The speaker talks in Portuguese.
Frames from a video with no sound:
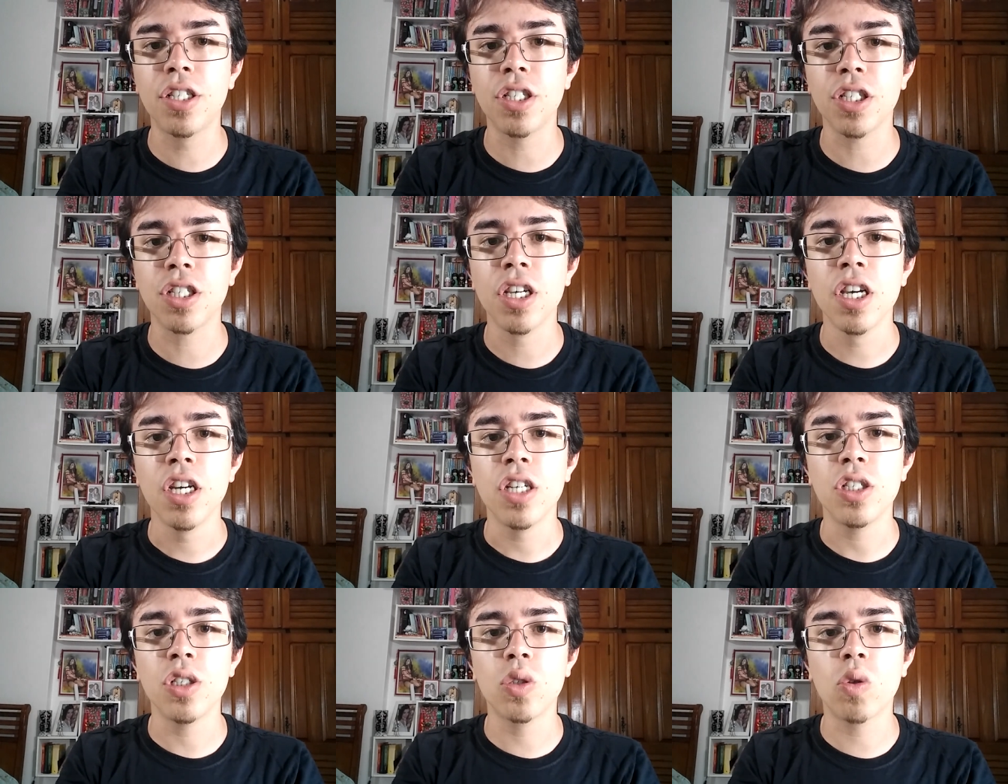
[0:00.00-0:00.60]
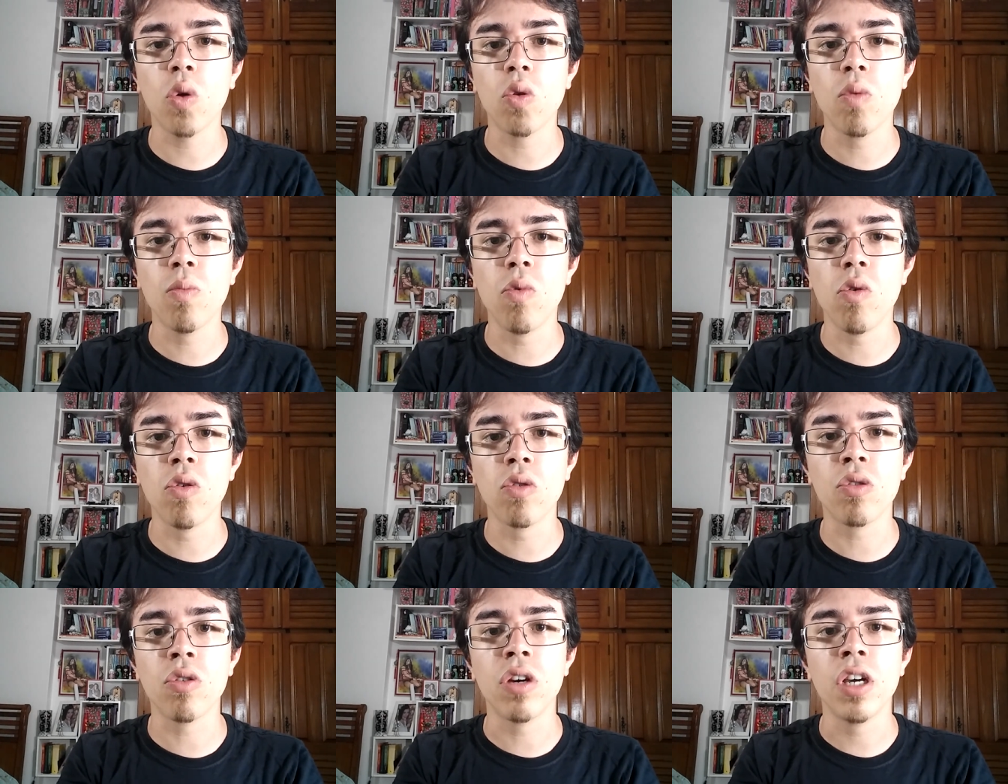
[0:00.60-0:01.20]
antes de
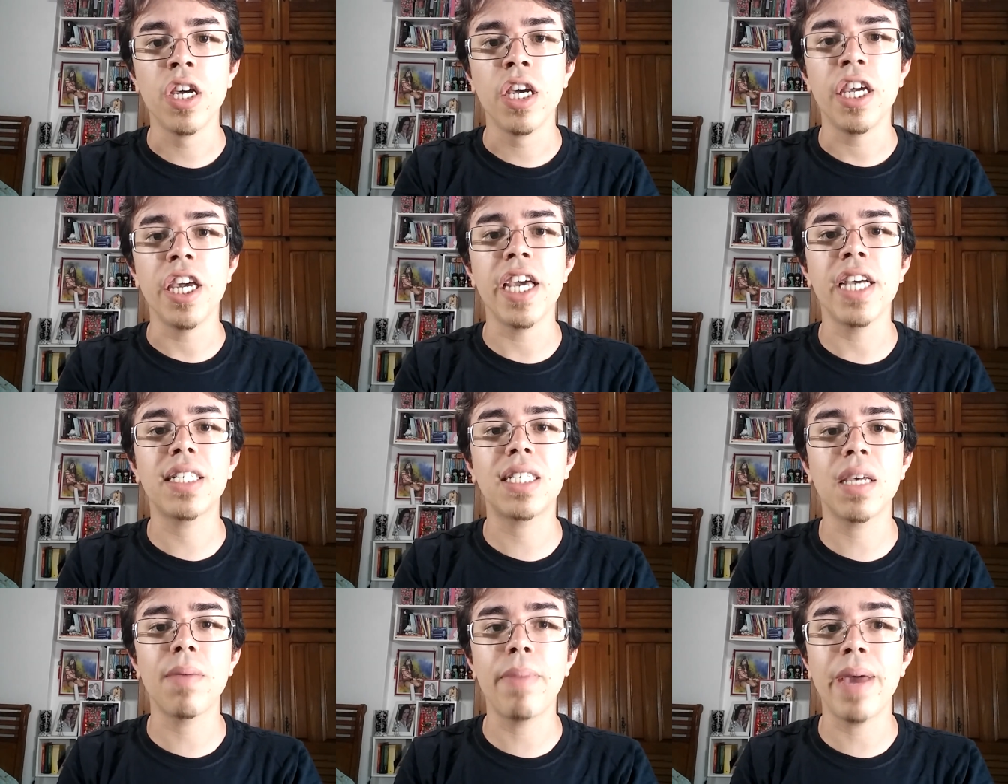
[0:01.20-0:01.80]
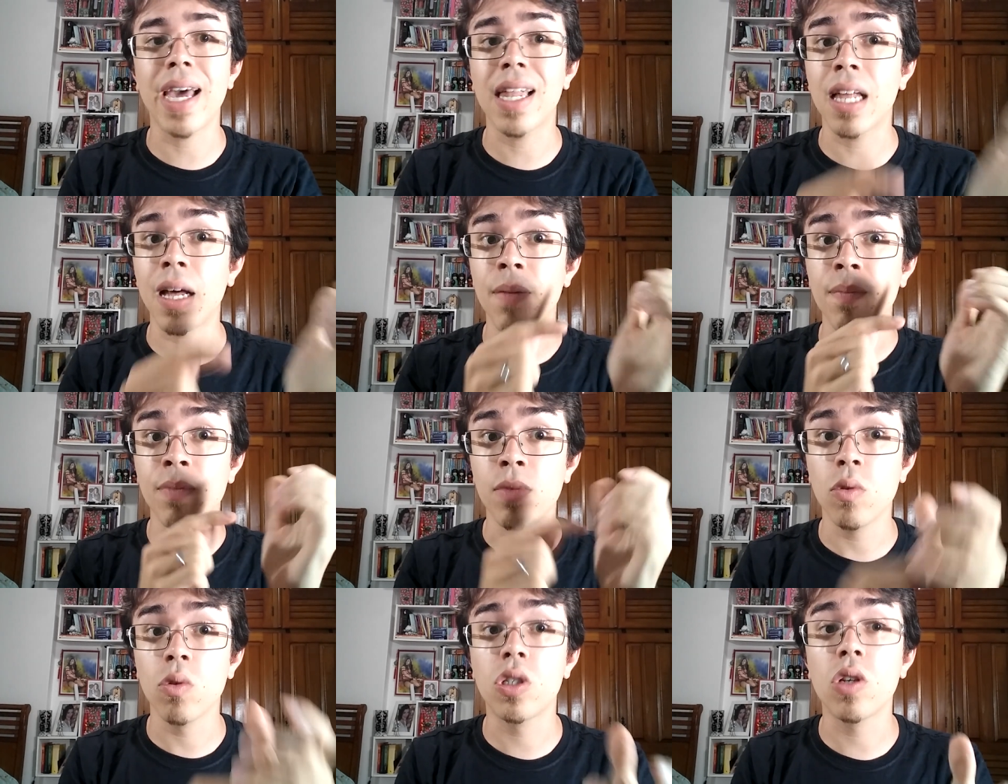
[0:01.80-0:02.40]
todo mundo e
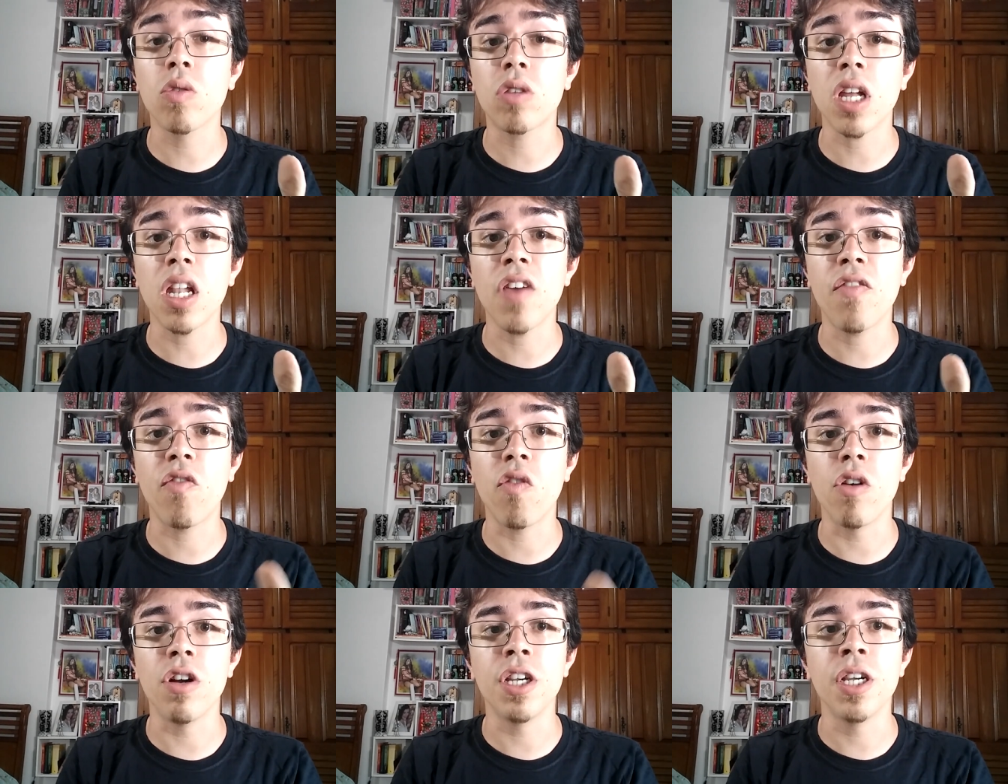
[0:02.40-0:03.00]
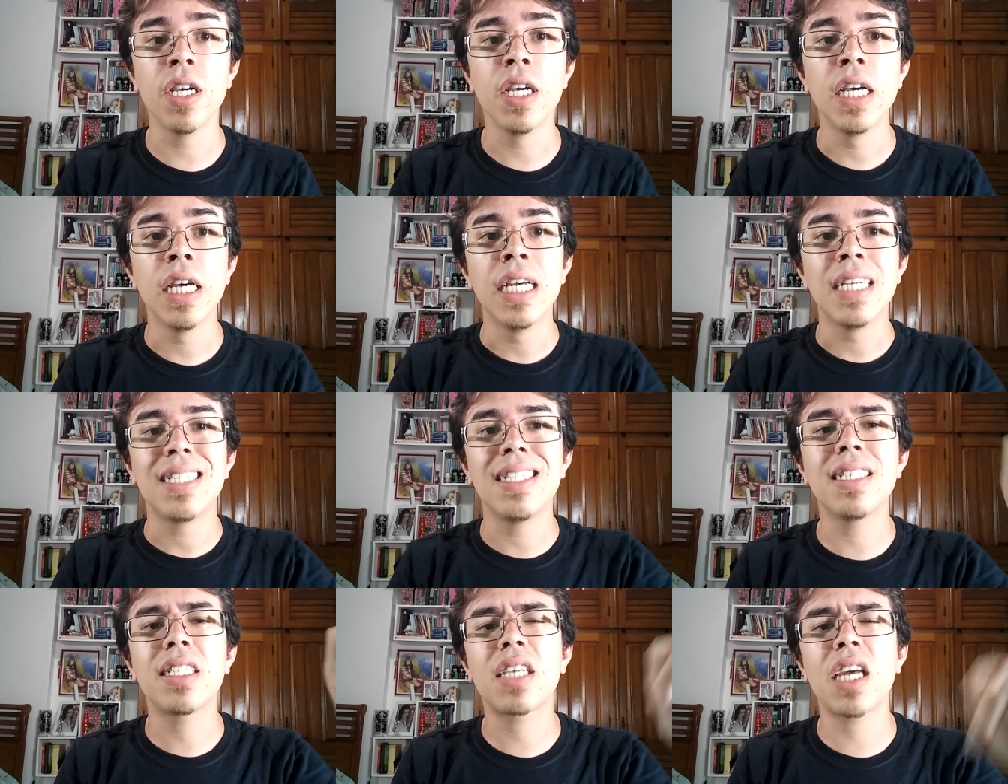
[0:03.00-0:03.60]
recebê-la no seu telefone,